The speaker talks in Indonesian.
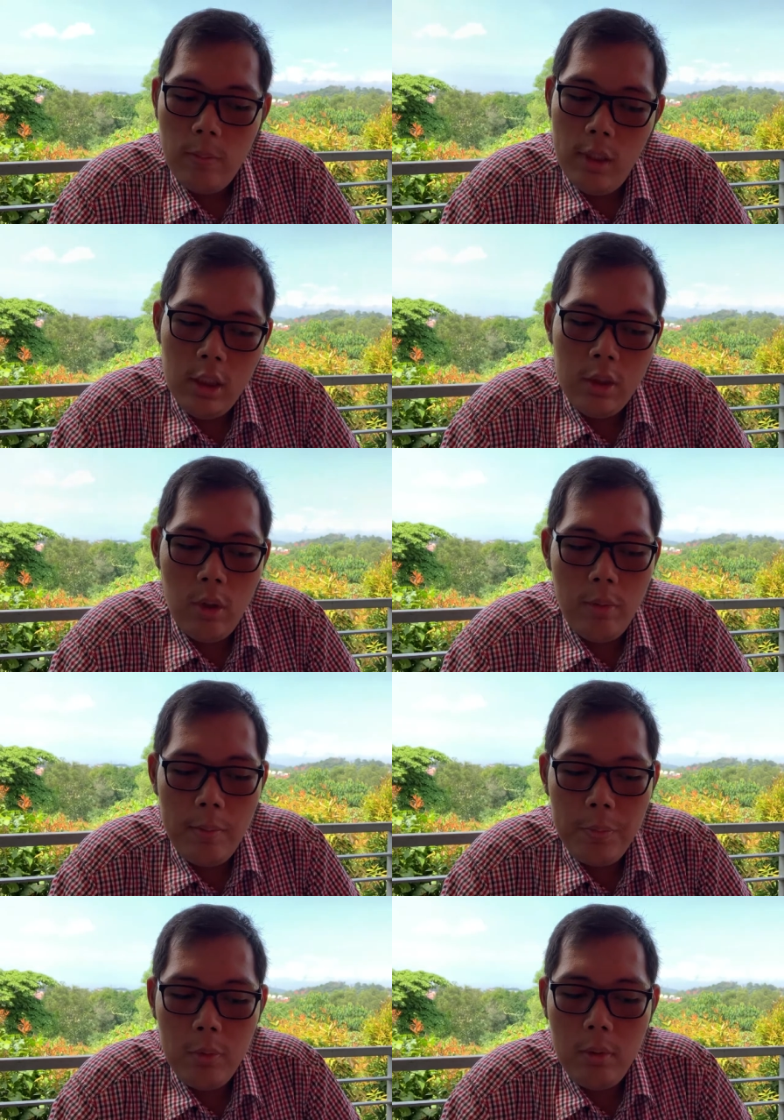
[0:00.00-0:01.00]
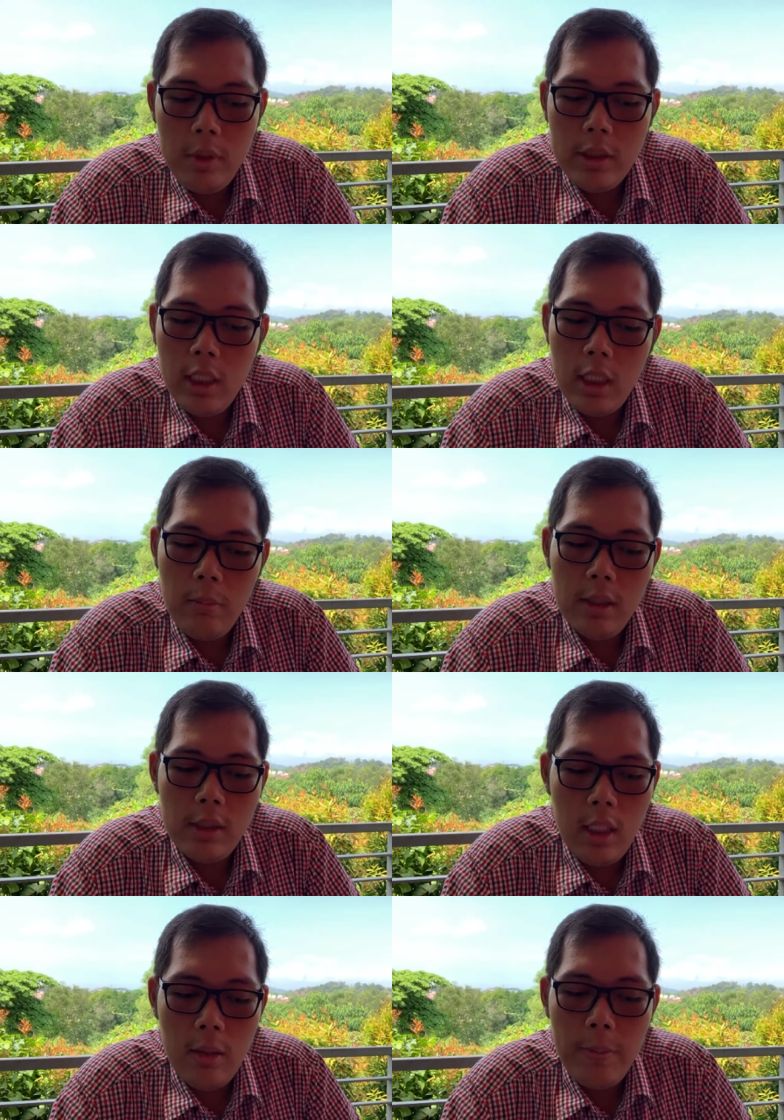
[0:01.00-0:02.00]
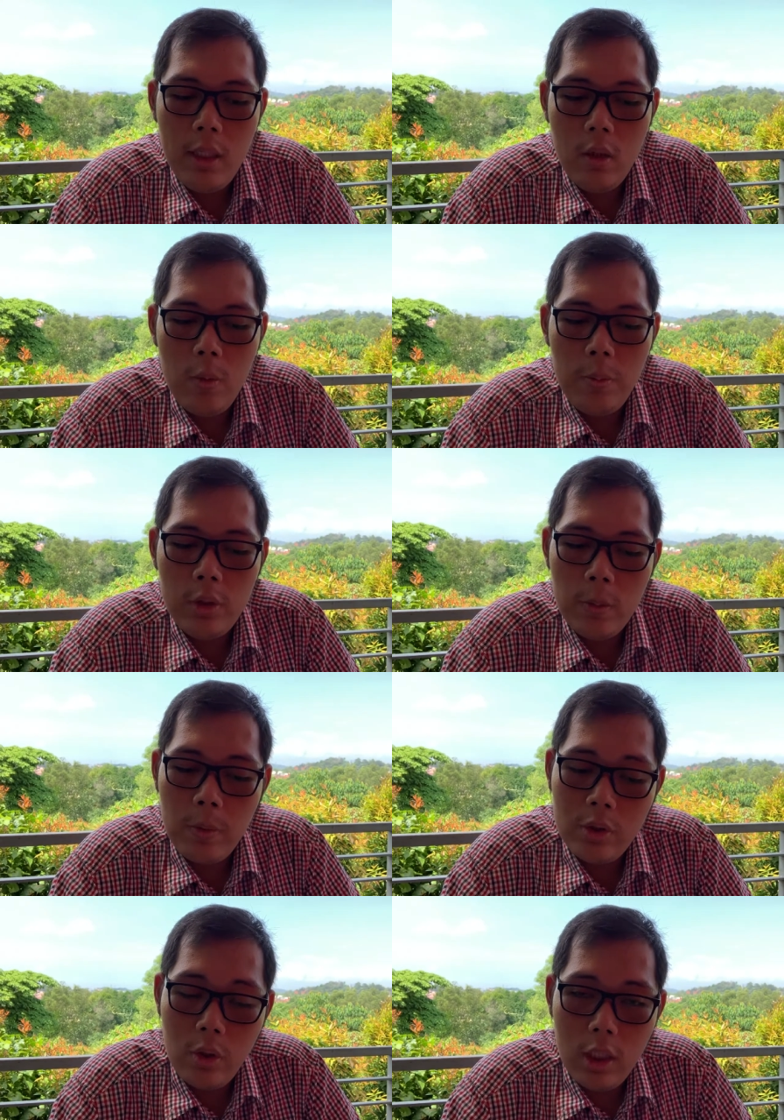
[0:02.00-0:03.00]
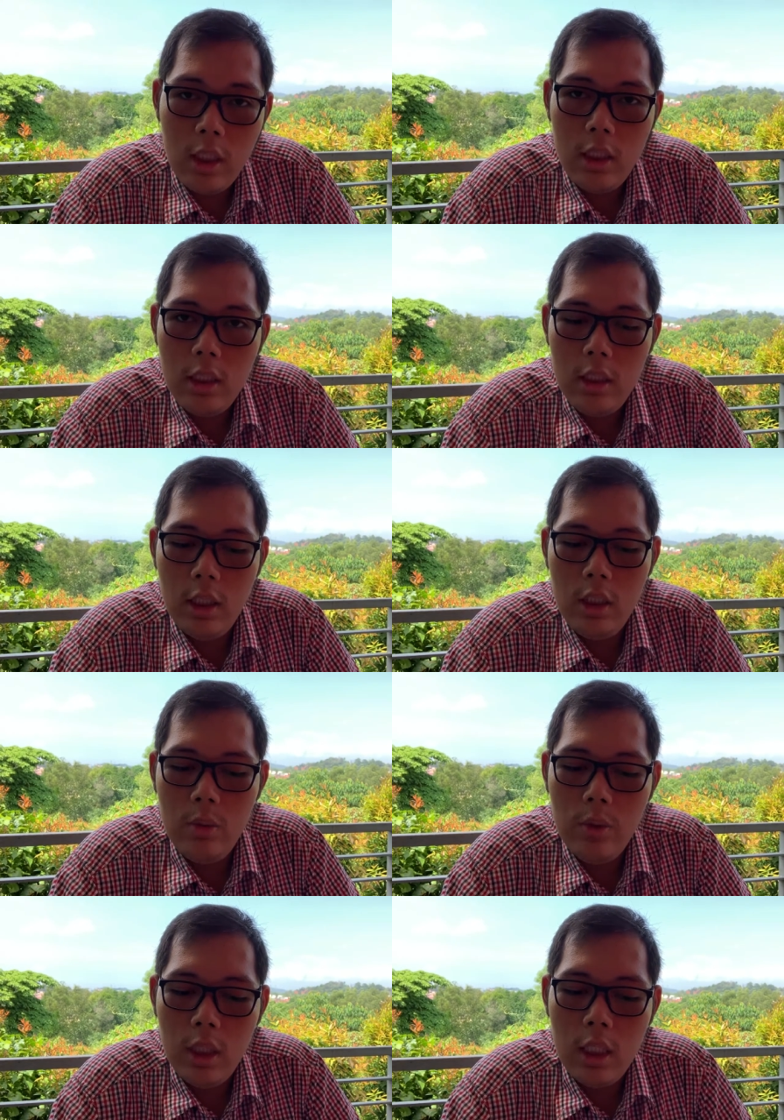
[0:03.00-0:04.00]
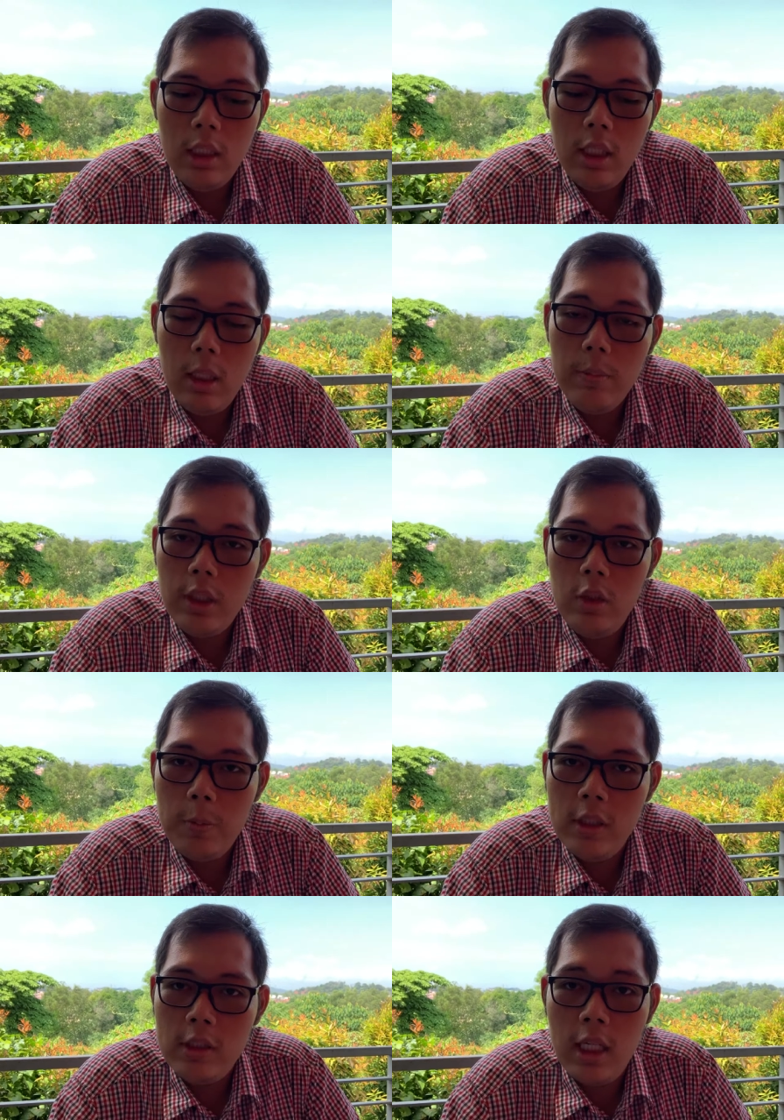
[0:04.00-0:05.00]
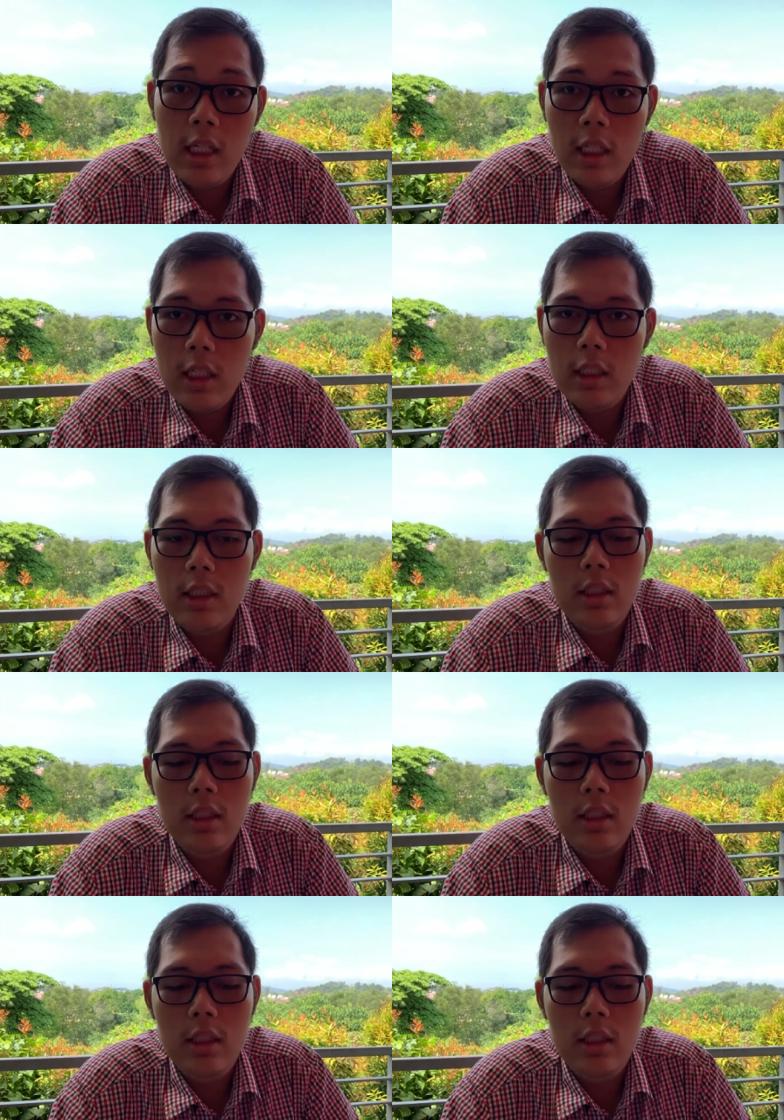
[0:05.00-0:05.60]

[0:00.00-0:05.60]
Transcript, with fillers: Mahasiswa mampu memecahkan masalah pada komputer personal yang digunakan dalam kehidupan sehari-hari.